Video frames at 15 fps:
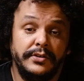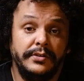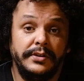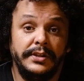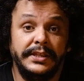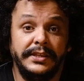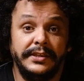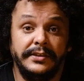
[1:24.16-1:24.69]

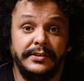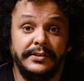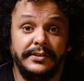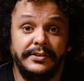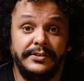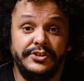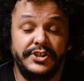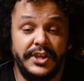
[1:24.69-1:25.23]
اللي
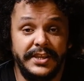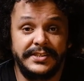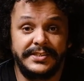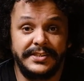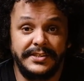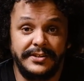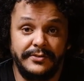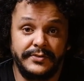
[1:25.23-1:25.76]
الجائزه
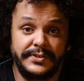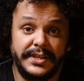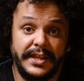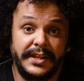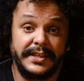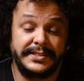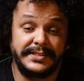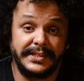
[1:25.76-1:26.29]
ديال الاوسكار
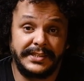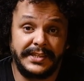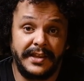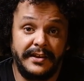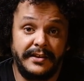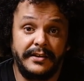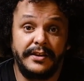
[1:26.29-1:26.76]
كتعطاها